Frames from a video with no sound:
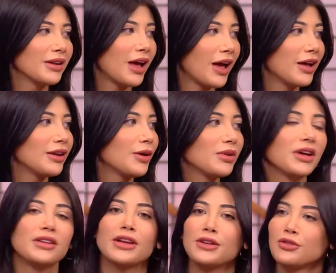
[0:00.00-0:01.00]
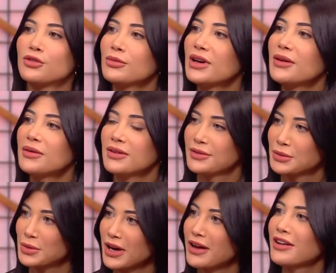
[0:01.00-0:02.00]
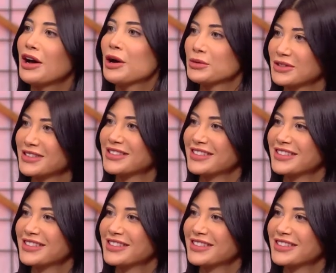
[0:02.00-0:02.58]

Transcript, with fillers: انا ولانا اليوم وي ار اوت